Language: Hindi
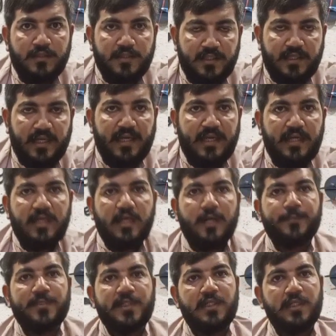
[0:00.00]
ठीक है
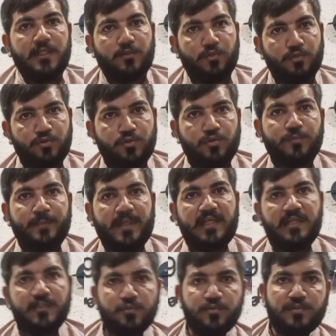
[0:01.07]
अपने लिए ख़ुद को
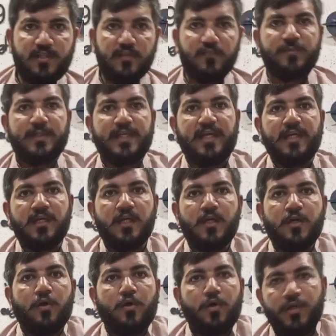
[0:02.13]
पहले इसको सेफ बनाएं
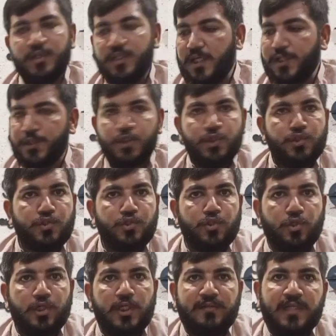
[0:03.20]
और ये
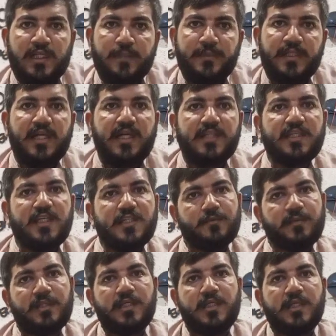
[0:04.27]
चोरी वाला भी खाता
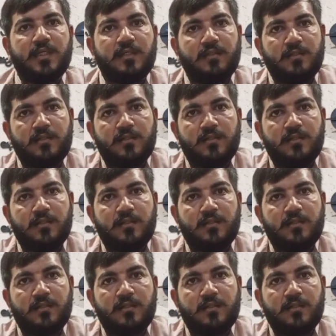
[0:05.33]
इसमें नहीं है